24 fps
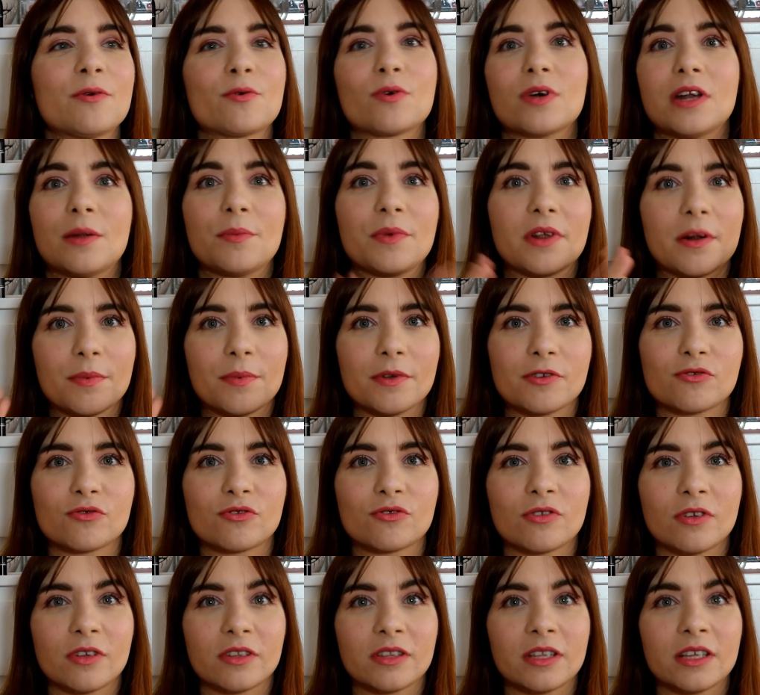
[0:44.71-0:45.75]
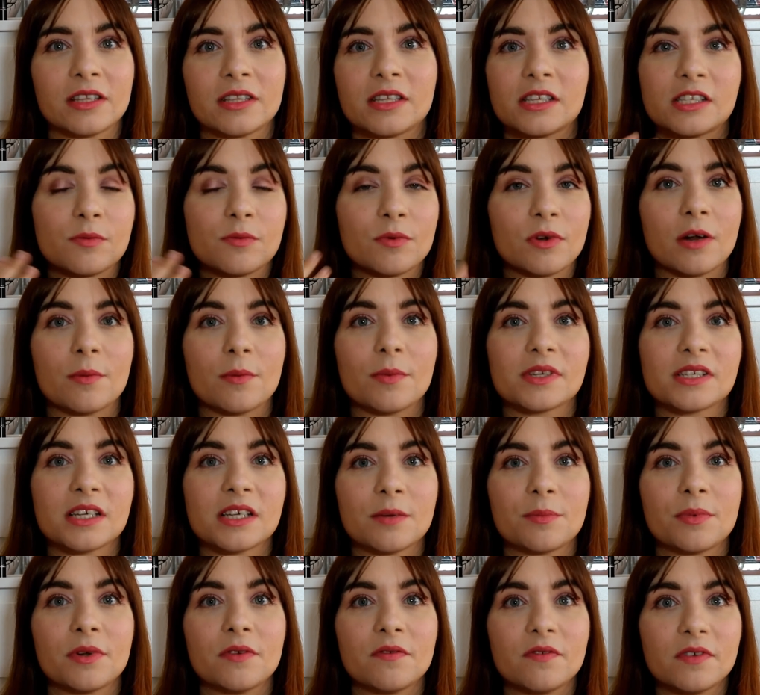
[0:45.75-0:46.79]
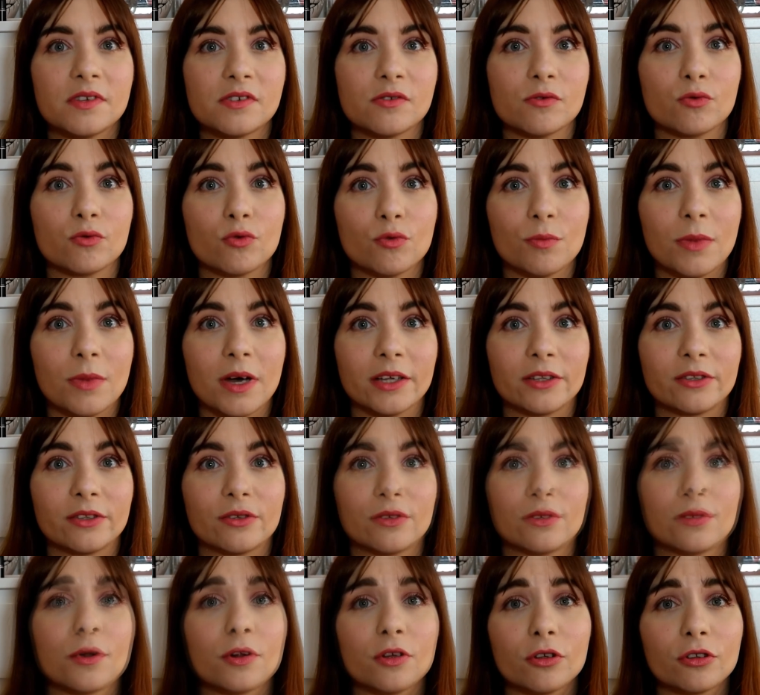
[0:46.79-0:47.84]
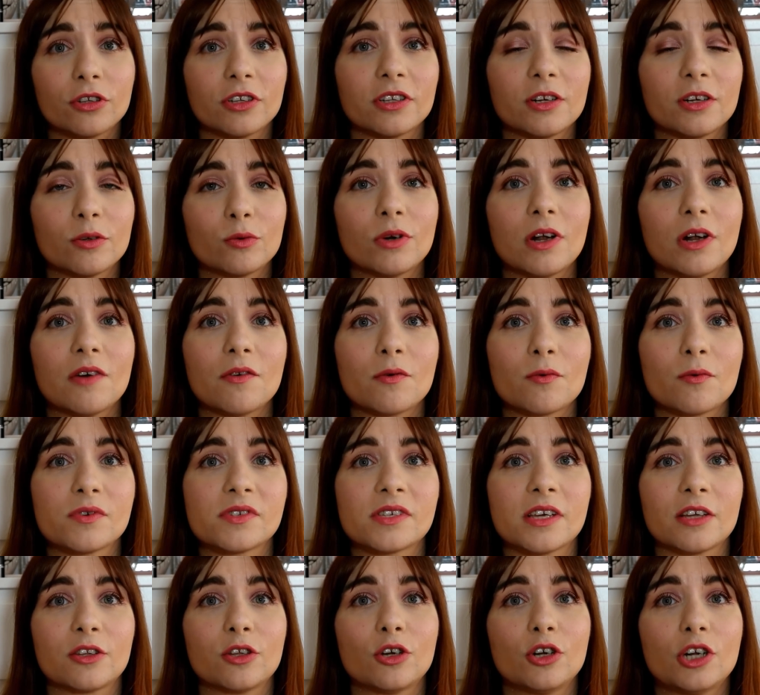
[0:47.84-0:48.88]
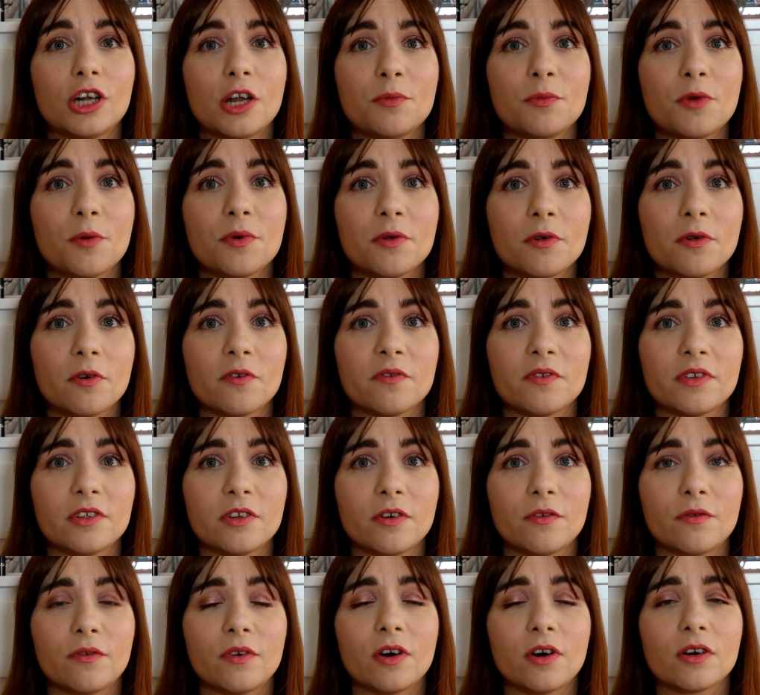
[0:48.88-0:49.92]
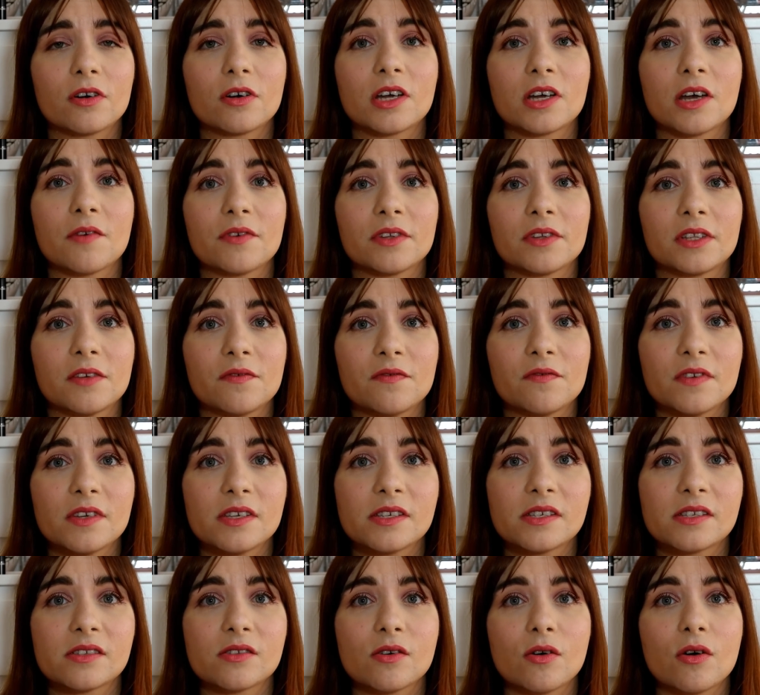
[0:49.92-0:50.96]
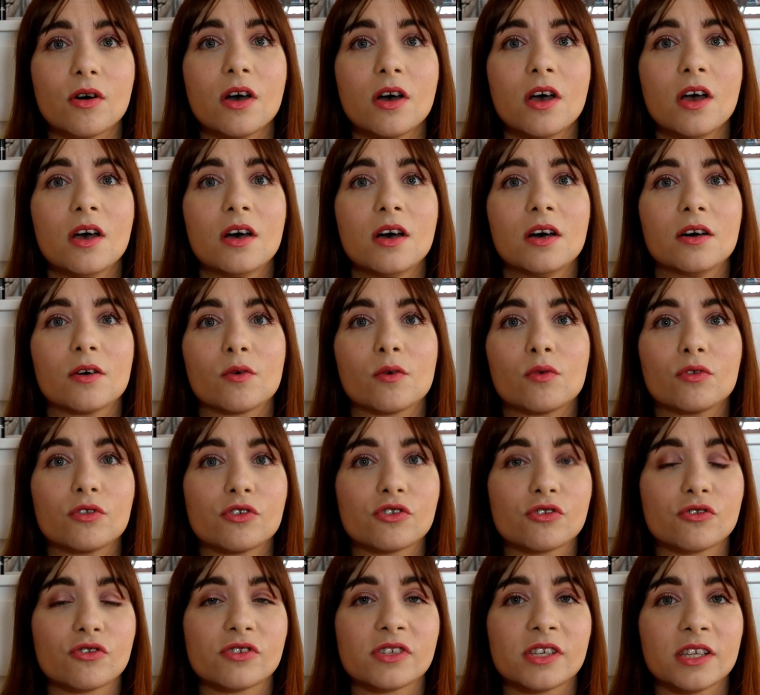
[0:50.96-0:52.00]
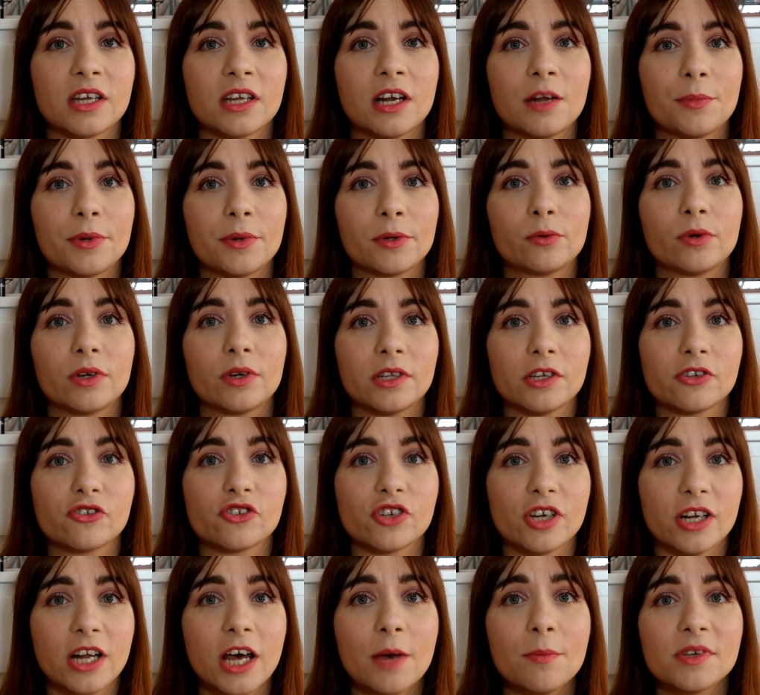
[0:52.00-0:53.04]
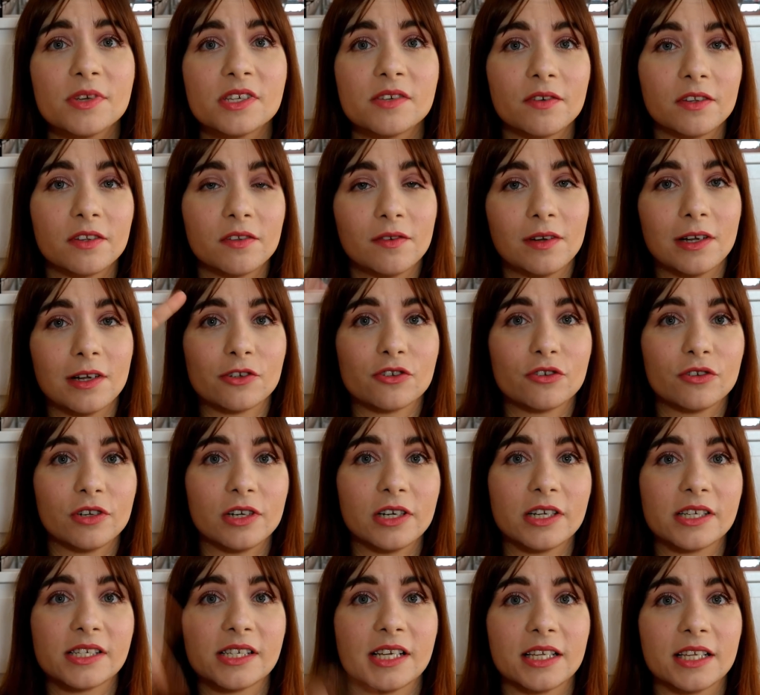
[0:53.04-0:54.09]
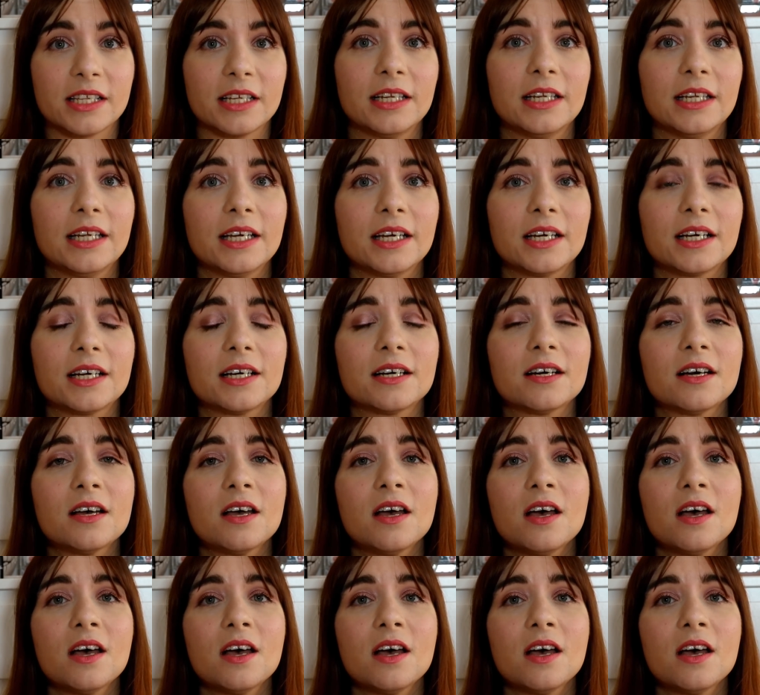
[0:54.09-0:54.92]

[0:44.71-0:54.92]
quella mi era piaciuta tantissimo, era una maschera per il viso in tubetto. Un prodotto addirittura l'avevo acquistato nel mio primo video vlog che avete visto eh, quando sono stata all'apertura di H&M, se avete vi lascio nelle schede il link.